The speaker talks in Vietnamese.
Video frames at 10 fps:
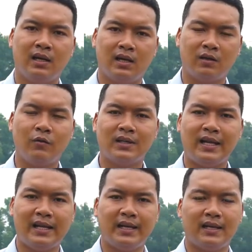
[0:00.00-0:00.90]
Ở khu Vista
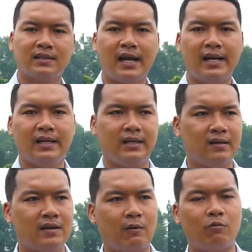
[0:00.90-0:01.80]
Land hiện tại thì
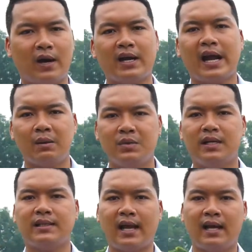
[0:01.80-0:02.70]
nó rộng khoảng hai mươi
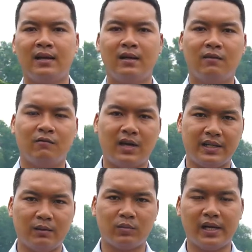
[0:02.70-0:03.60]
héc ta,
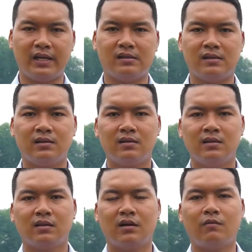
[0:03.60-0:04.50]
và trong đây nó
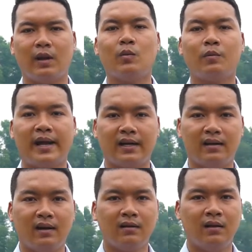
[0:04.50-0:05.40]
có khoảng một ngàn
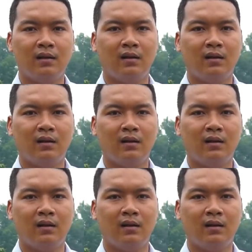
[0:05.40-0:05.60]
nền đất,